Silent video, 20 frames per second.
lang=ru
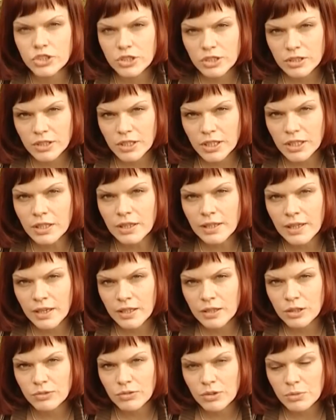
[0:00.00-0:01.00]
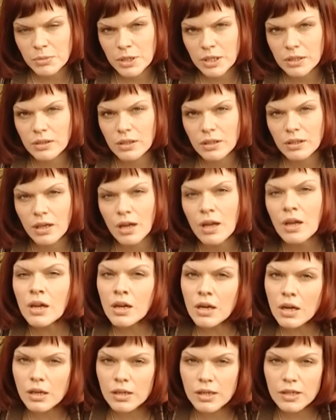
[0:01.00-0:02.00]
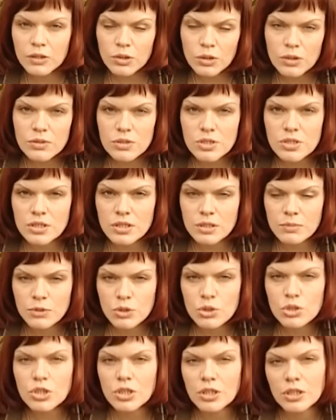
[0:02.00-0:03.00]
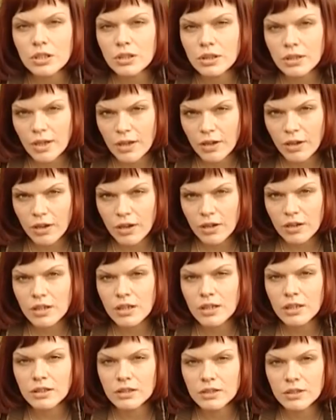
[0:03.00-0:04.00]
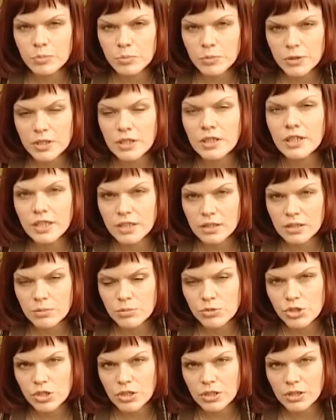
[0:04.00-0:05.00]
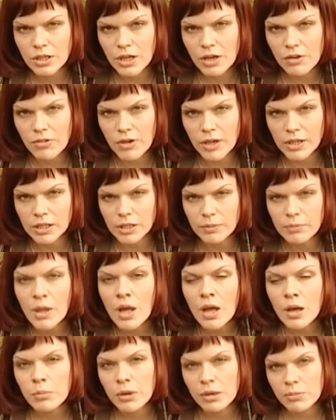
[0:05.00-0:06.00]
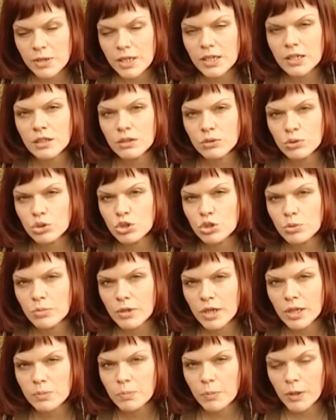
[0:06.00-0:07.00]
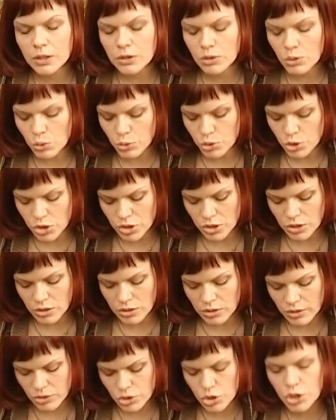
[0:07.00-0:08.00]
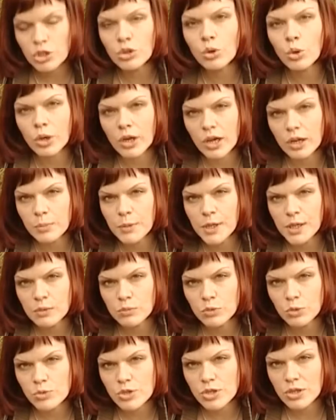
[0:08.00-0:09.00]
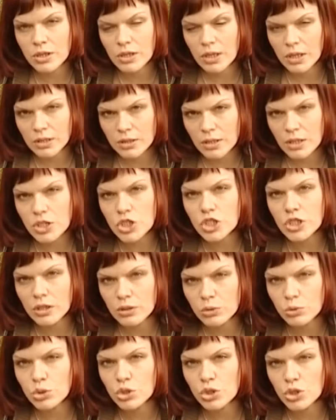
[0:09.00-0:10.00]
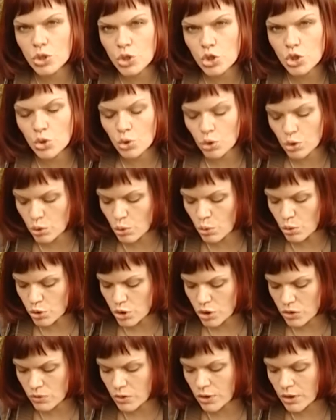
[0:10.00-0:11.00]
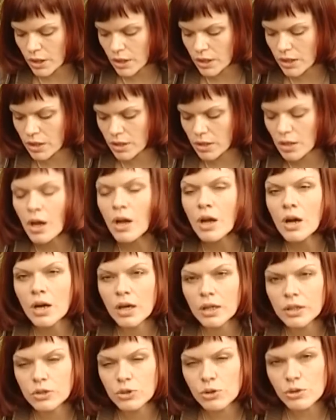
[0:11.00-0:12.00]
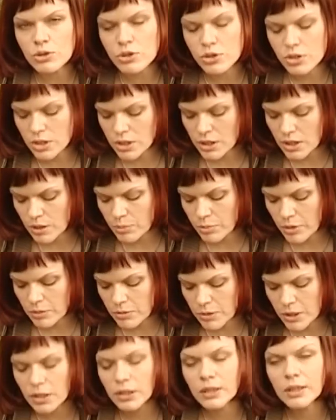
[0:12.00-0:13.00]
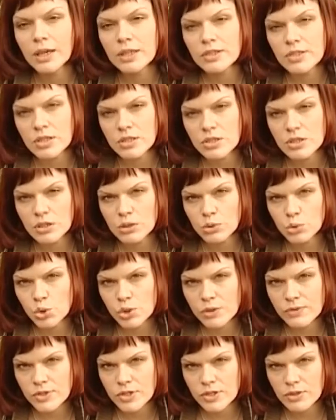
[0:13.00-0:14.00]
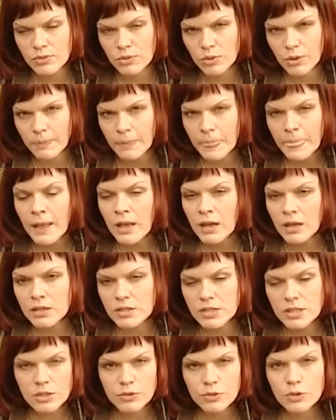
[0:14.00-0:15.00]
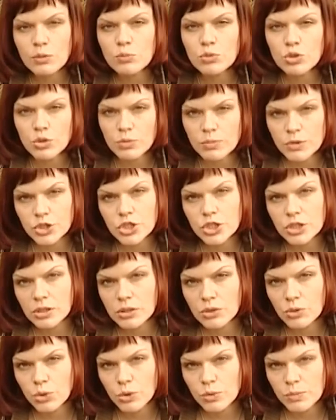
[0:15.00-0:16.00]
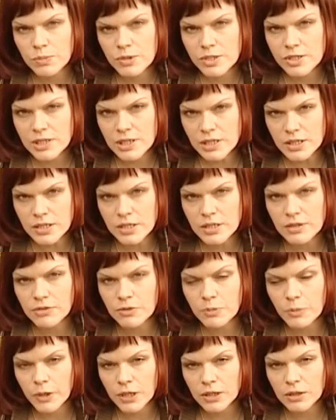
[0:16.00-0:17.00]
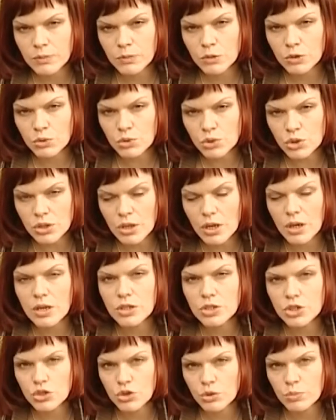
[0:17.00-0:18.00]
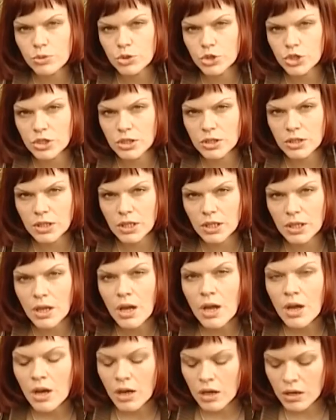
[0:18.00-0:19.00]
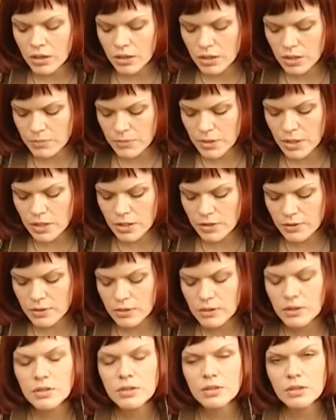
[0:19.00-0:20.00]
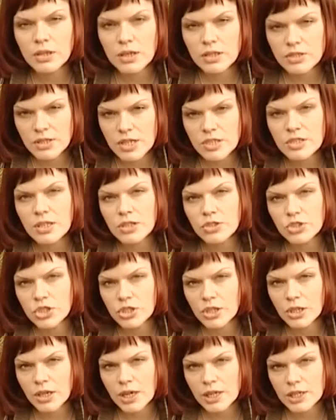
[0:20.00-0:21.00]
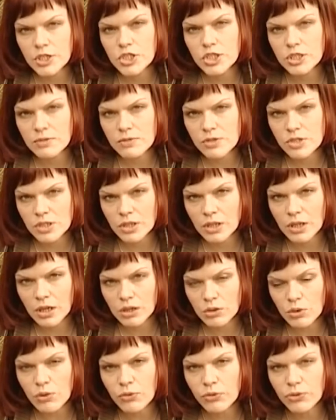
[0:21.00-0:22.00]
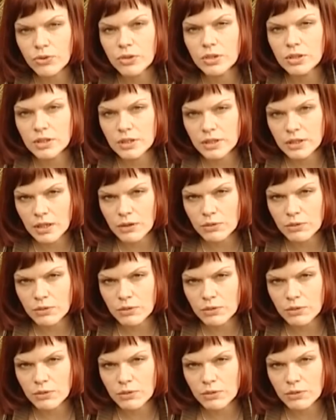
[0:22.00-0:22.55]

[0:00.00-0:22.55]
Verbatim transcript: Черенки для этого метода а, готовятся немножко не так, как а, при летнем черенковании. Побеги лучше брать потолще, толщиной как минимум с карандаш, а лучше еще толще. Вот такие а, толстенькие побеги годятся лучше всего. Дело в том, что мы черенкуем без листьев, и поэтому нужно, чтобы черенки имели достаточное количество сахаров для